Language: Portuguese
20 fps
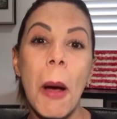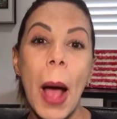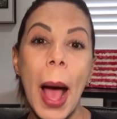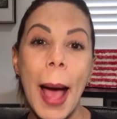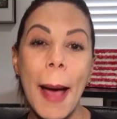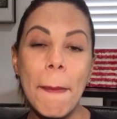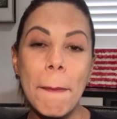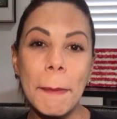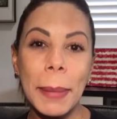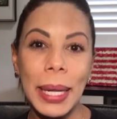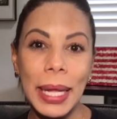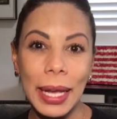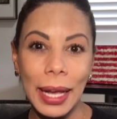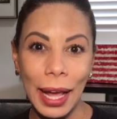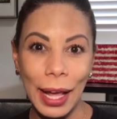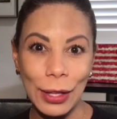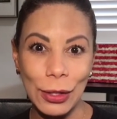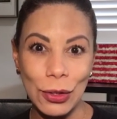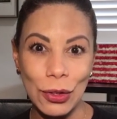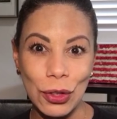
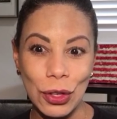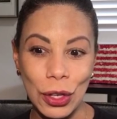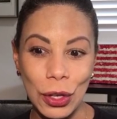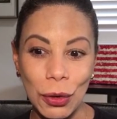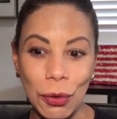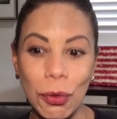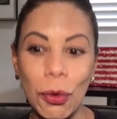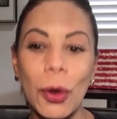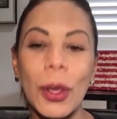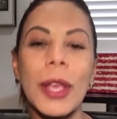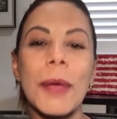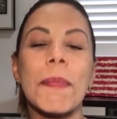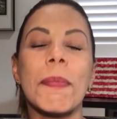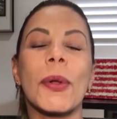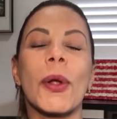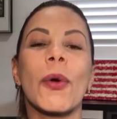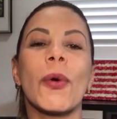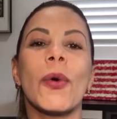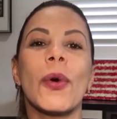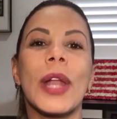aplicativo e
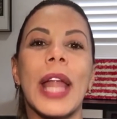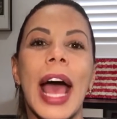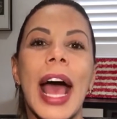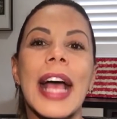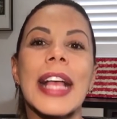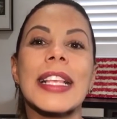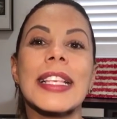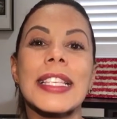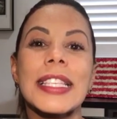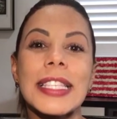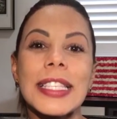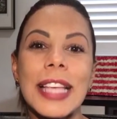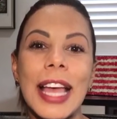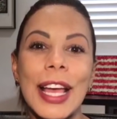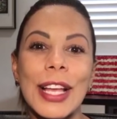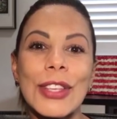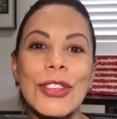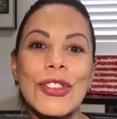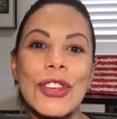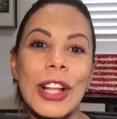procurar
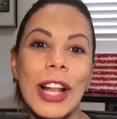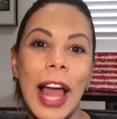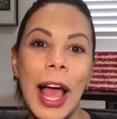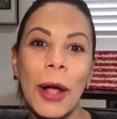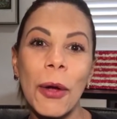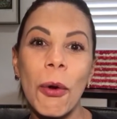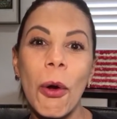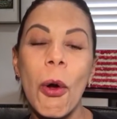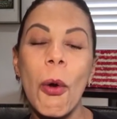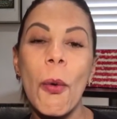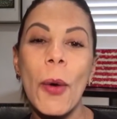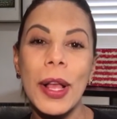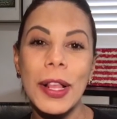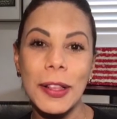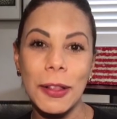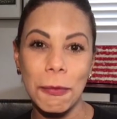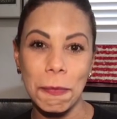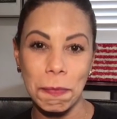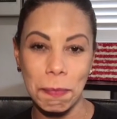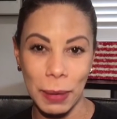Sete
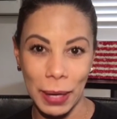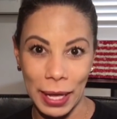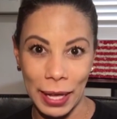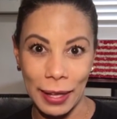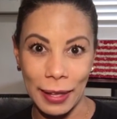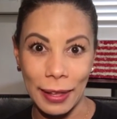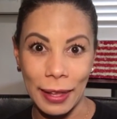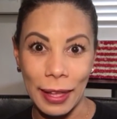Lagoas Play.